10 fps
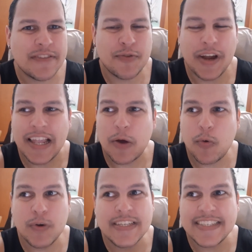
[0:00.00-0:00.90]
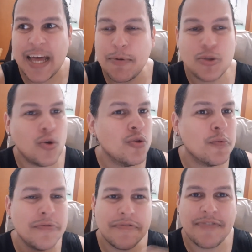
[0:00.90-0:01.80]
ficou aquela coisa, sabe, que todo
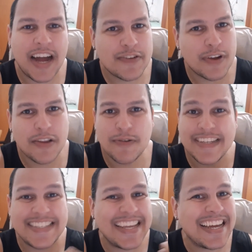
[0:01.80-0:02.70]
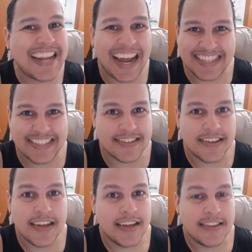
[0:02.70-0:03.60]
mundo faz, ficou aquela coisa sem graça,
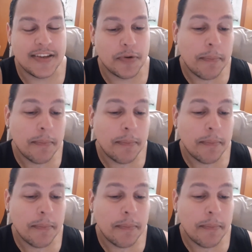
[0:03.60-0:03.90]
entendeu?